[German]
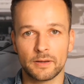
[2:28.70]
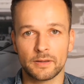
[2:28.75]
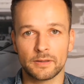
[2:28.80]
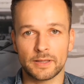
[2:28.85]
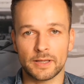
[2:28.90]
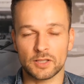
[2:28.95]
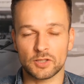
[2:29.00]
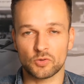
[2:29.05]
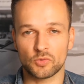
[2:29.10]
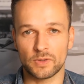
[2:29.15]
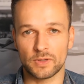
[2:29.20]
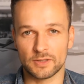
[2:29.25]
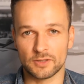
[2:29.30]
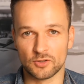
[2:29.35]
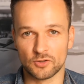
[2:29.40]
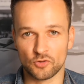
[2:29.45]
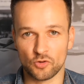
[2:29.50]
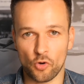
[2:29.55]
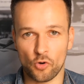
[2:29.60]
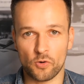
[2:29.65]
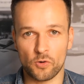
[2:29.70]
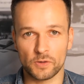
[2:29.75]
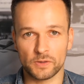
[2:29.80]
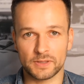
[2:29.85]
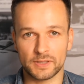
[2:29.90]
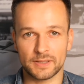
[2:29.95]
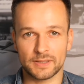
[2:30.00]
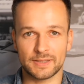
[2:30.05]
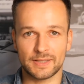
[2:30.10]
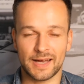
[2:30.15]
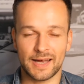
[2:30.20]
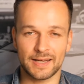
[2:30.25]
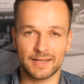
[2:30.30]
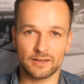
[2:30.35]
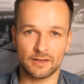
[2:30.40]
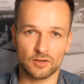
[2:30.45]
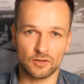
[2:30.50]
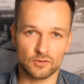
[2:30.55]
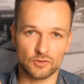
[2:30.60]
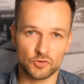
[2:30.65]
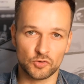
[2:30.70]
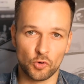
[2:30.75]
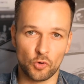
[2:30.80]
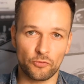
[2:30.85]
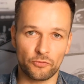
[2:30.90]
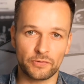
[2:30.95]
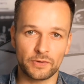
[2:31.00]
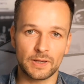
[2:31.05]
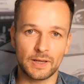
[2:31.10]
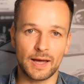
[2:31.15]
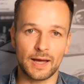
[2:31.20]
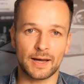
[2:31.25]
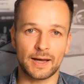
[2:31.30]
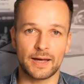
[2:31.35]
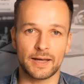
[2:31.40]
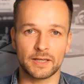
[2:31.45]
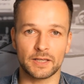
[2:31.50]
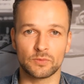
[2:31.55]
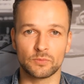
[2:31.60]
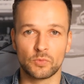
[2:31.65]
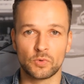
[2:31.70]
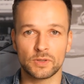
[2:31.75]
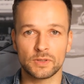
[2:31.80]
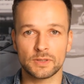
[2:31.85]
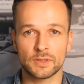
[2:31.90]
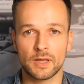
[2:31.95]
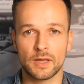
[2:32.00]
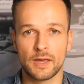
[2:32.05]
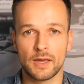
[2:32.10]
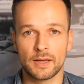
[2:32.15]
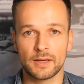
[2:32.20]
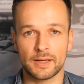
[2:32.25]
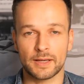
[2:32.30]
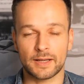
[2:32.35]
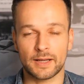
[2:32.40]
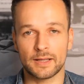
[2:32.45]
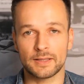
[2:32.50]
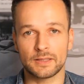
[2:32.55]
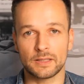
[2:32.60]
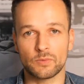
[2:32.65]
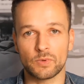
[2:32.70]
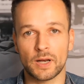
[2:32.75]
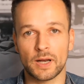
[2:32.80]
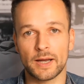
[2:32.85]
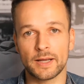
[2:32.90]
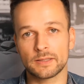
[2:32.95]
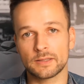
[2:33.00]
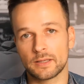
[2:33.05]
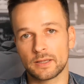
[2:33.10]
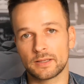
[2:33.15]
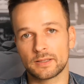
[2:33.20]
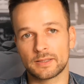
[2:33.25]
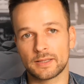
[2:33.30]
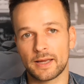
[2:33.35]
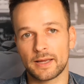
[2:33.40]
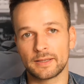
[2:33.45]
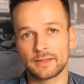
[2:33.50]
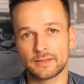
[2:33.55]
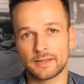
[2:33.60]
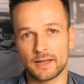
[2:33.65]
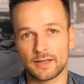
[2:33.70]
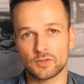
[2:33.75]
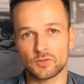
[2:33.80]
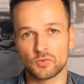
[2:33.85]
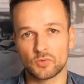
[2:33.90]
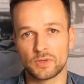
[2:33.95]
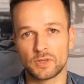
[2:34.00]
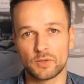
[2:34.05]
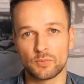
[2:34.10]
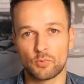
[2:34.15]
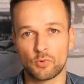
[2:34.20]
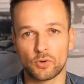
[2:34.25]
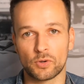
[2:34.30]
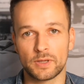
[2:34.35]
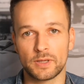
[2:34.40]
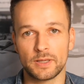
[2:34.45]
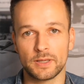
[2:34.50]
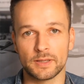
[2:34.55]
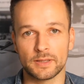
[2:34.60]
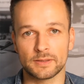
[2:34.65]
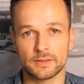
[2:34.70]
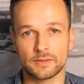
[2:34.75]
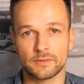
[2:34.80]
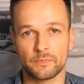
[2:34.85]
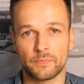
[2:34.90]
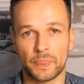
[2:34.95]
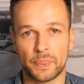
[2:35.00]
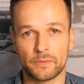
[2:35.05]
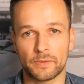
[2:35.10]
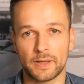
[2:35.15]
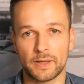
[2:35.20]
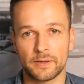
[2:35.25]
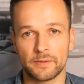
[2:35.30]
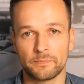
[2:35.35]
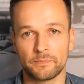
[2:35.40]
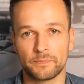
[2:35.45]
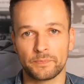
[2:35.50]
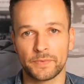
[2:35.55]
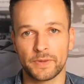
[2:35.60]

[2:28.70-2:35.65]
dass du in so kurzer Zeit so viel erreichen musst, dann kann es eben gleichzeitig sein, dass du dich blockierst. Okay?